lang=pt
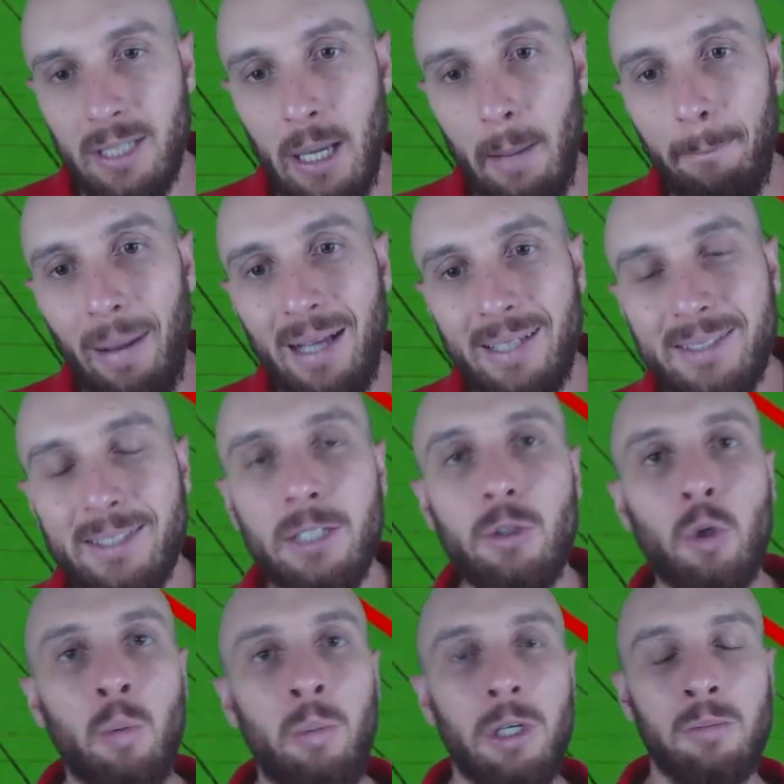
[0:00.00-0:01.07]
passando
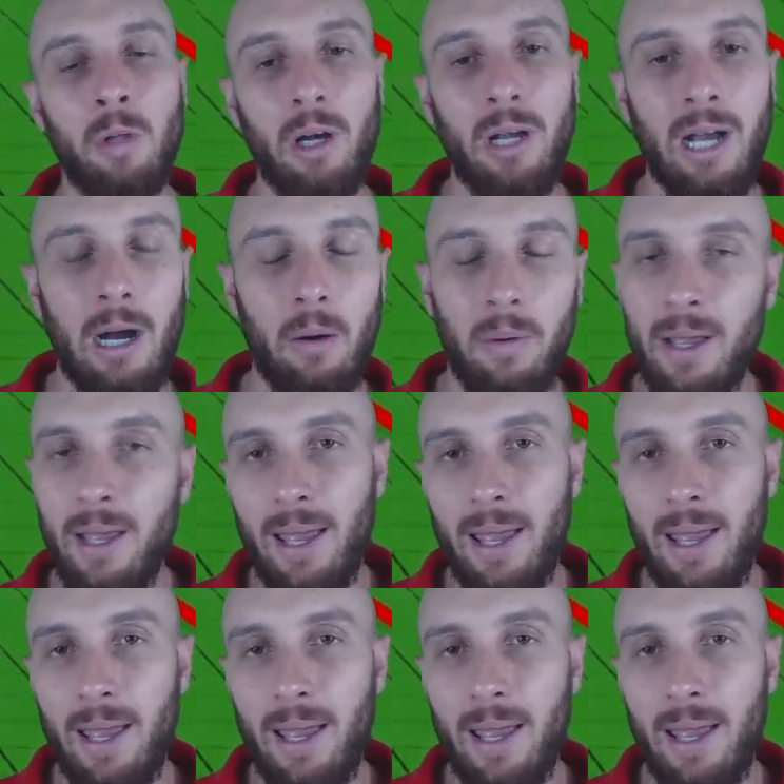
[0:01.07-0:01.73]
no mesmo local.